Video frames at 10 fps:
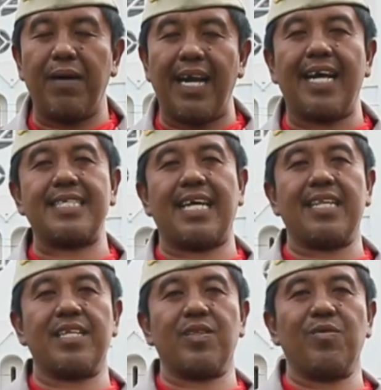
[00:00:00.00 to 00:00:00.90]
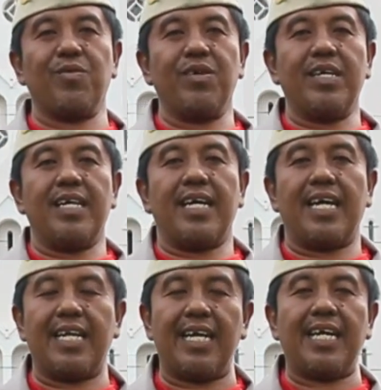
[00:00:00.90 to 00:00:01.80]
Malang saat itu.
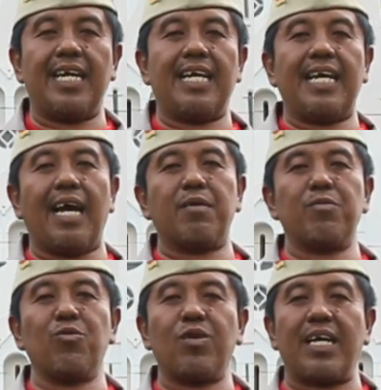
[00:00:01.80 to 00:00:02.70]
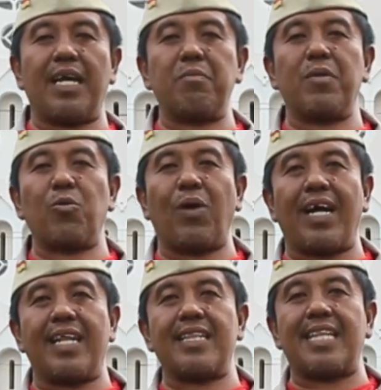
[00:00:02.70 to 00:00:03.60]
Ini yang mungkin
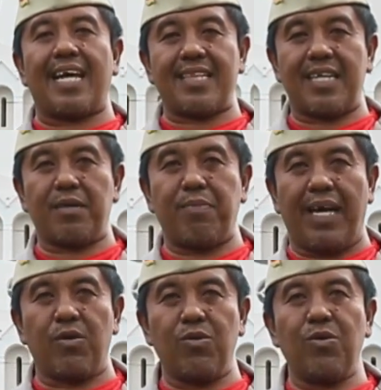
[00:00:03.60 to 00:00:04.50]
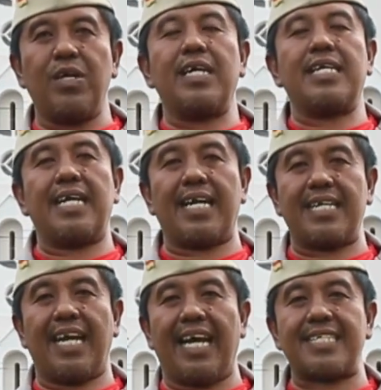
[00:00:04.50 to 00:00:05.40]
merupakan taktik baru
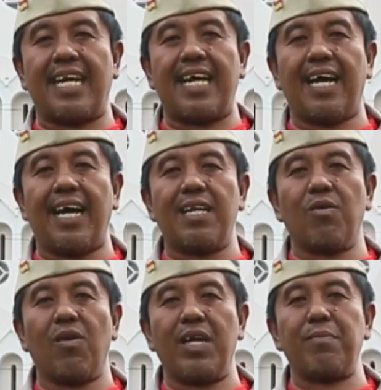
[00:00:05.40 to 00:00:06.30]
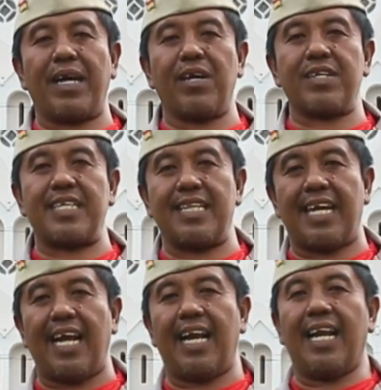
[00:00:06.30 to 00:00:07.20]
yang dilaksanakan oleh Mayor
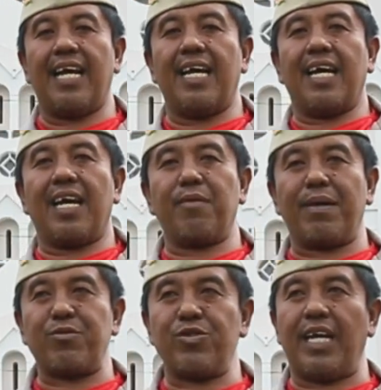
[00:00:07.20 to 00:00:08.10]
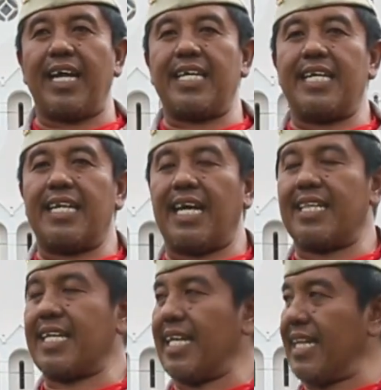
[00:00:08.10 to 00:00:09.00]
Jenderal Imam Sujai.
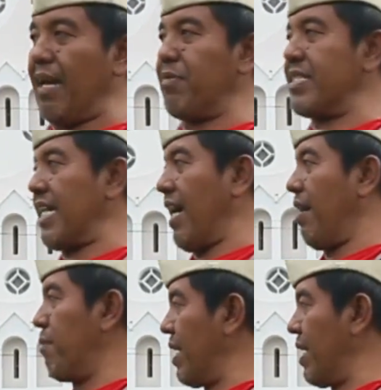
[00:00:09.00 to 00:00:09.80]
Nanti kita bisa